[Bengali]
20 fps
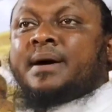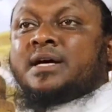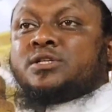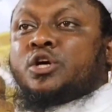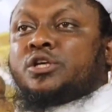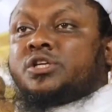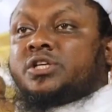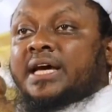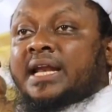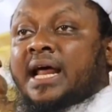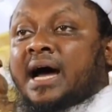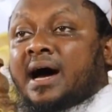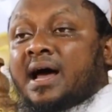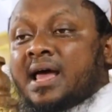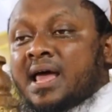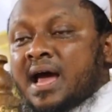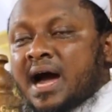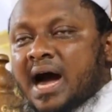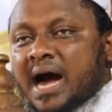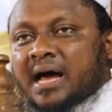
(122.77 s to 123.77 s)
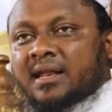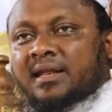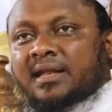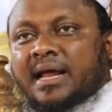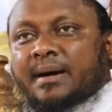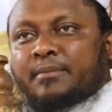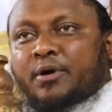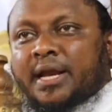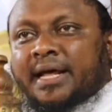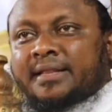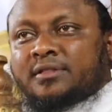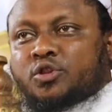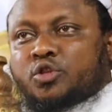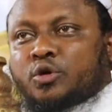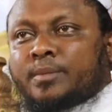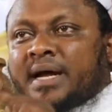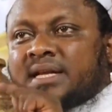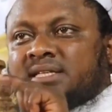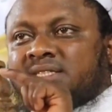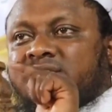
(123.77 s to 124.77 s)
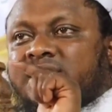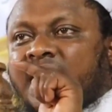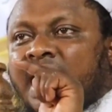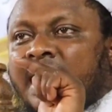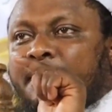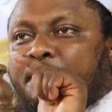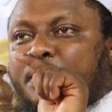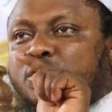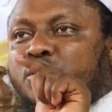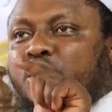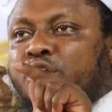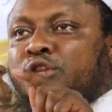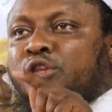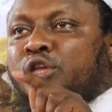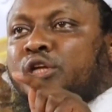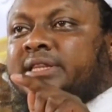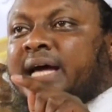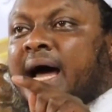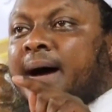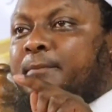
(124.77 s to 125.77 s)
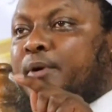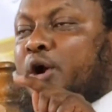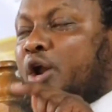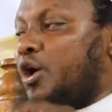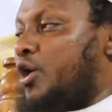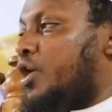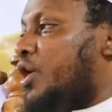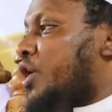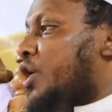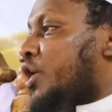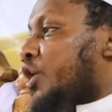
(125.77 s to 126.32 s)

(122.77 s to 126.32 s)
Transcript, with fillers: নামাজ হচ্ছে না আল্লাহ বলেন তোমার যা পছন্দ তা পড়ো